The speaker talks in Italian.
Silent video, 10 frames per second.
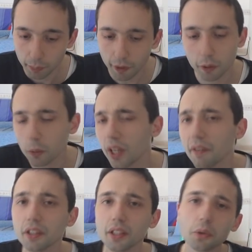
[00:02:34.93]
Però quelle
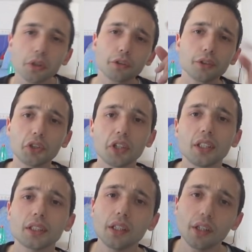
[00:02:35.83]
volte in cui ho incontrato
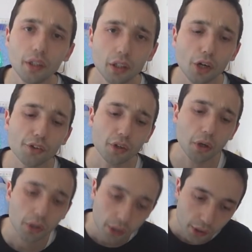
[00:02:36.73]
Alessandrini
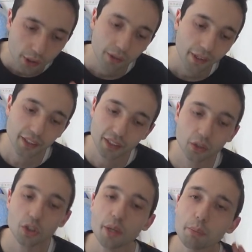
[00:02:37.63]
contro è
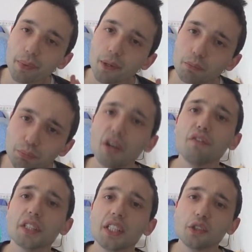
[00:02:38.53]
stato sempre un po'
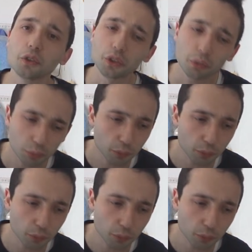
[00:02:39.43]
fastidioso,